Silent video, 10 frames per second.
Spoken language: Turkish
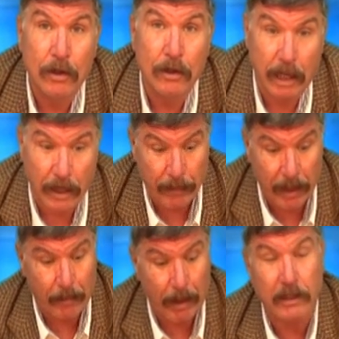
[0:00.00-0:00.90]
Yani
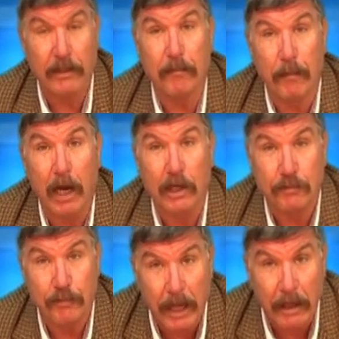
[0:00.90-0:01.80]
benim aldığım
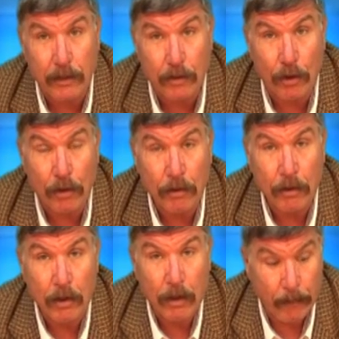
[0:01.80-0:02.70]
maaş belli diyor.
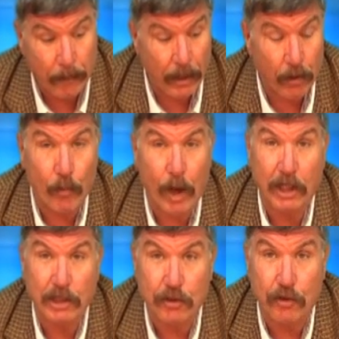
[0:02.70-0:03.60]
Ben o
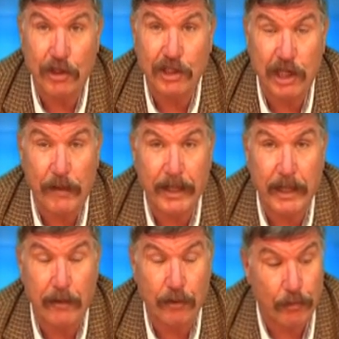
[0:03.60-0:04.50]
maaşı diyor hiç
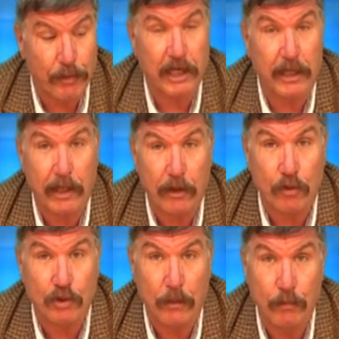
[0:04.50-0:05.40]
yemeden diyor bir kenara
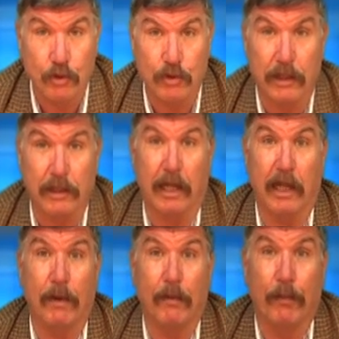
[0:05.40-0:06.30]
koysam 100 yılda
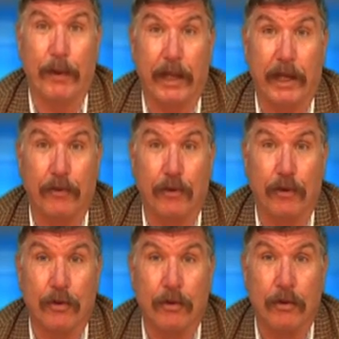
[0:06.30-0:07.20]
alamam o parayı
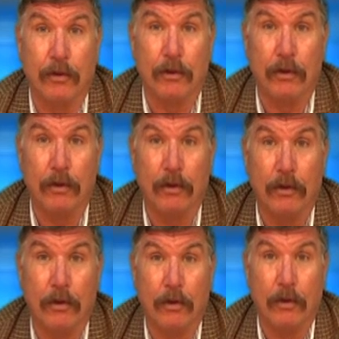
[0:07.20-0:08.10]
diyor.
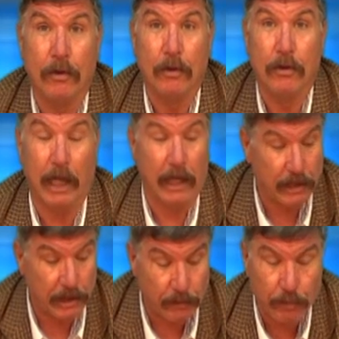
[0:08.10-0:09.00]
Yani
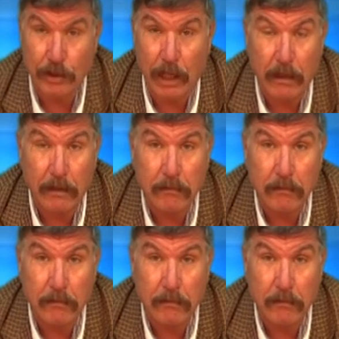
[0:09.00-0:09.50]
şimdi bunlar